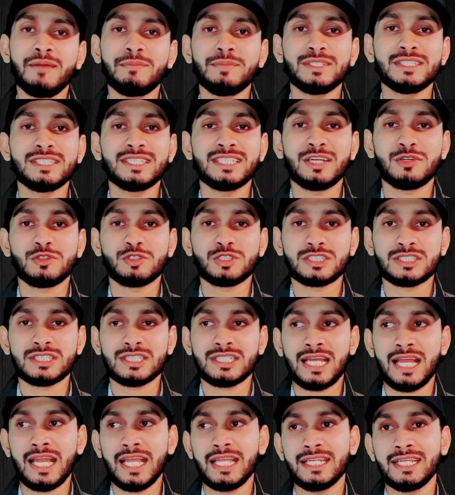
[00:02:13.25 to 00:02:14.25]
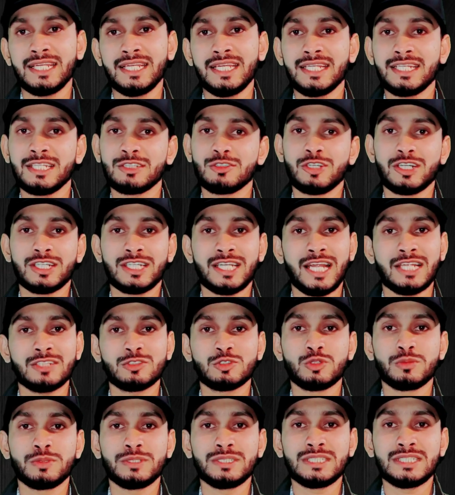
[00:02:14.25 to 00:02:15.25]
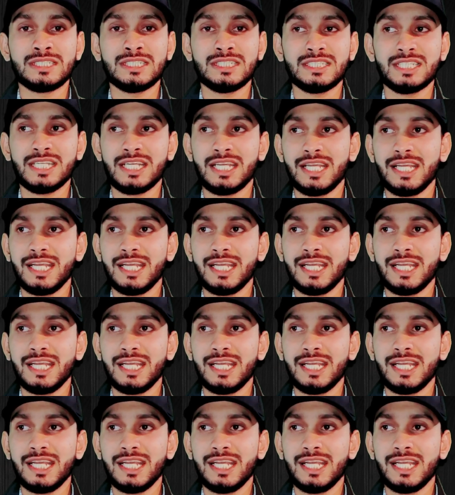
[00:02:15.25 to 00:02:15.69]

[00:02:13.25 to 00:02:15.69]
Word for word: আপনি চিন্তা করতেছেন আই রে এটা তো একটা আজগবি জিনিস